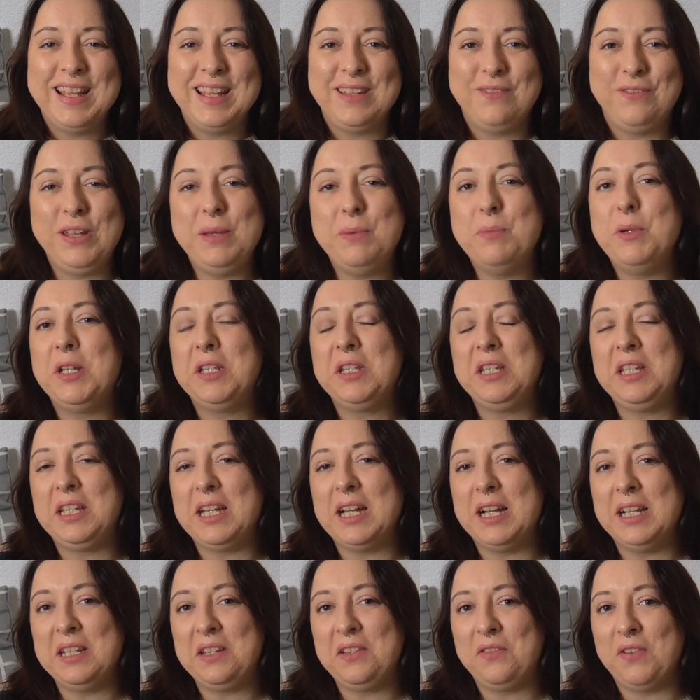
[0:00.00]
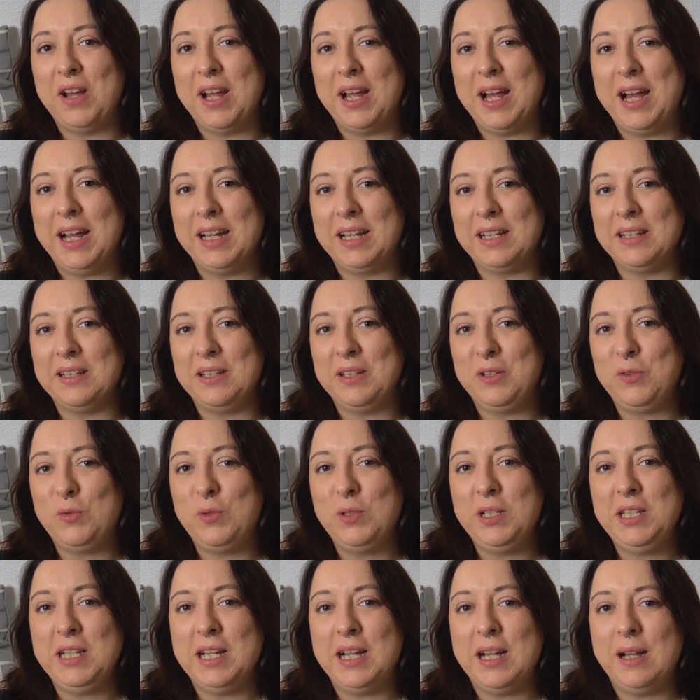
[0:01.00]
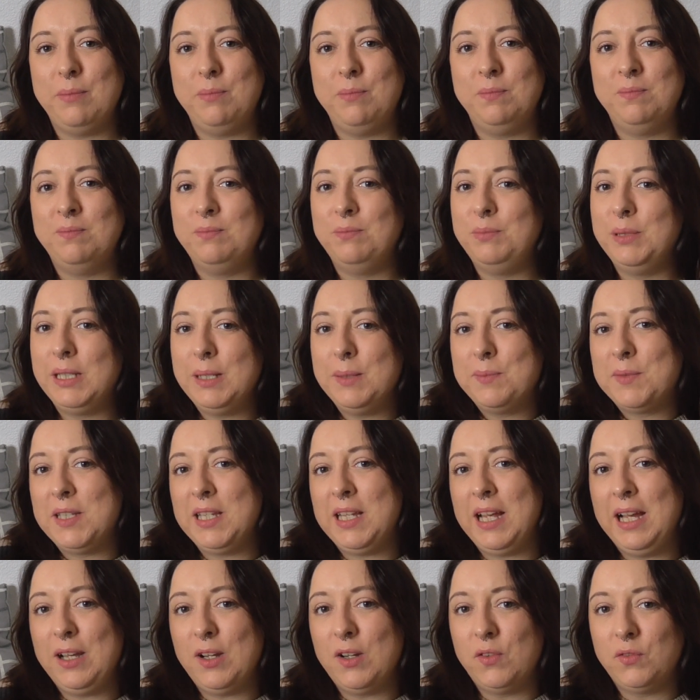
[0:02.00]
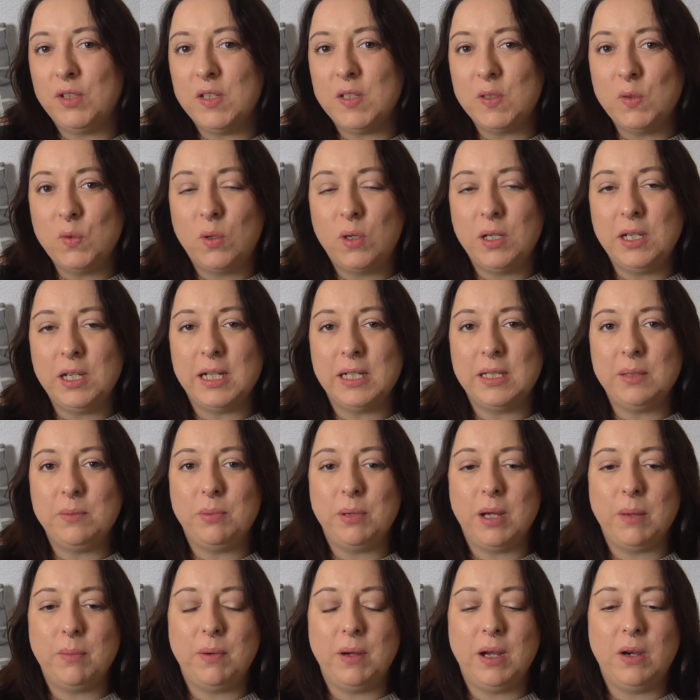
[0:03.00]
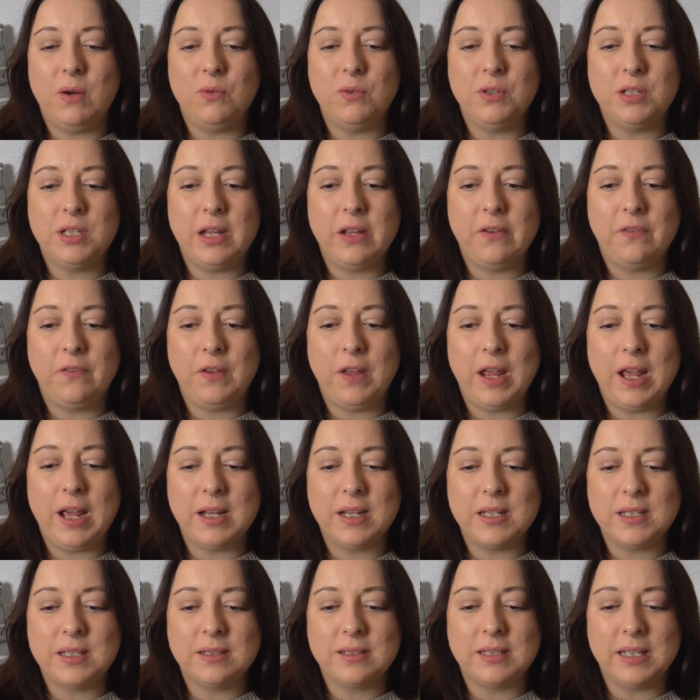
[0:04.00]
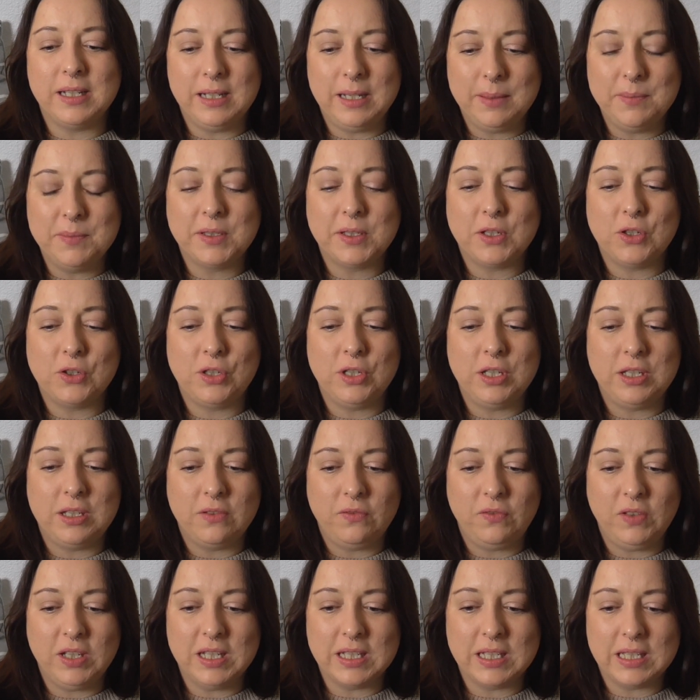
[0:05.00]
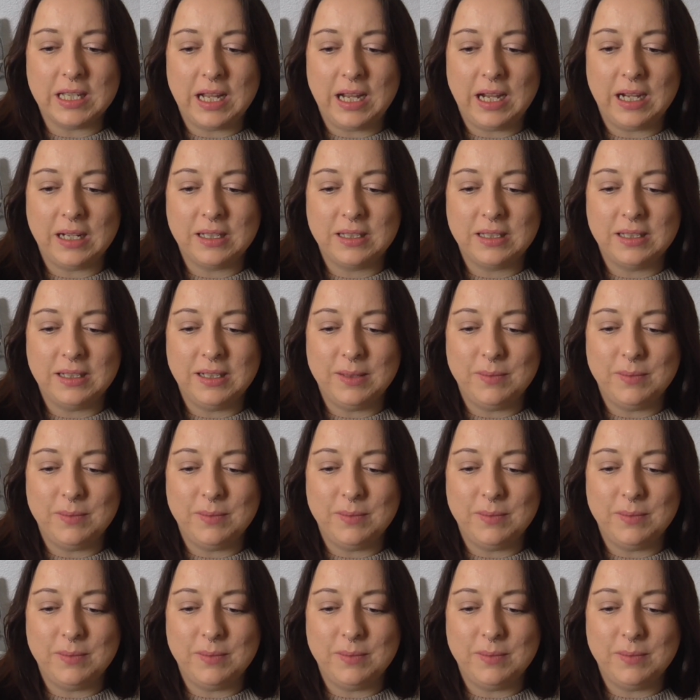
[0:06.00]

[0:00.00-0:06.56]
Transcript: Viel möchte ich gar nicht verraten. Julia begibt sich halt auf die Suche nach dem Papa und erfährt seine Lebensgeschichte, wie gesagt.